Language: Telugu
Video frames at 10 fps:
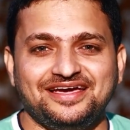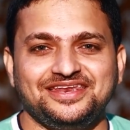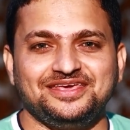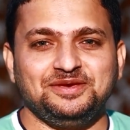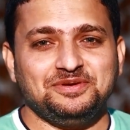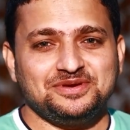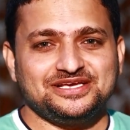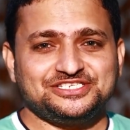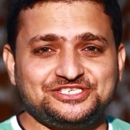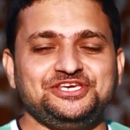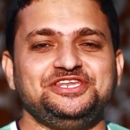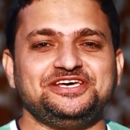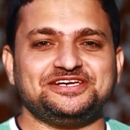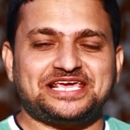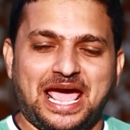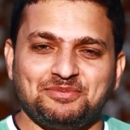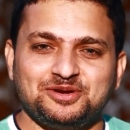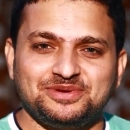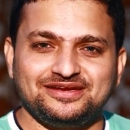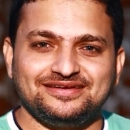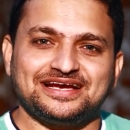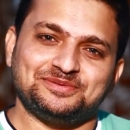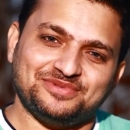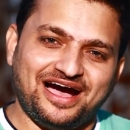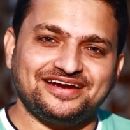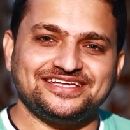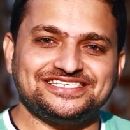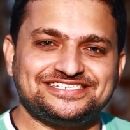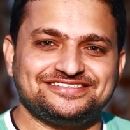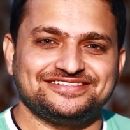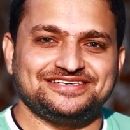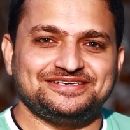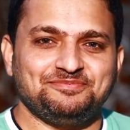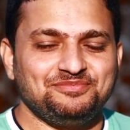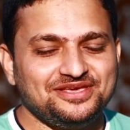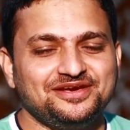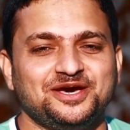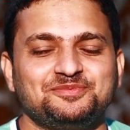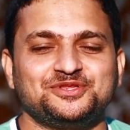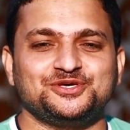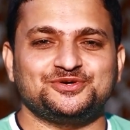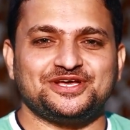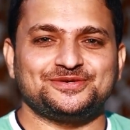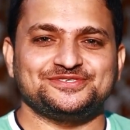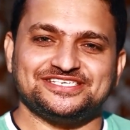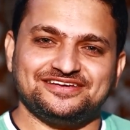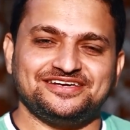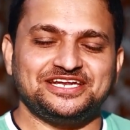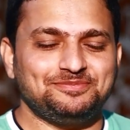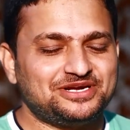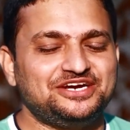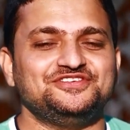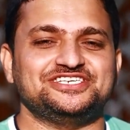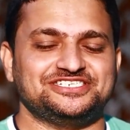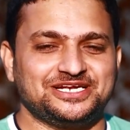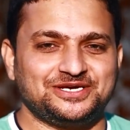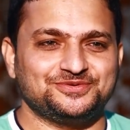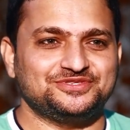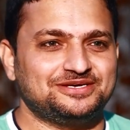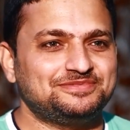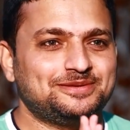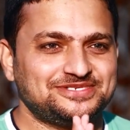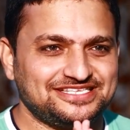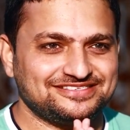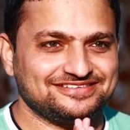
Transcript: ఆయనే సీనియర్ కెమెరామెన్ కమ్ ఆర్టిస్ట్ మీరు గారు మనతో ఉన్నారు సార్ని అడిగి మరిన్ని విశేషాలు కనుక్కుందాం నమస్తే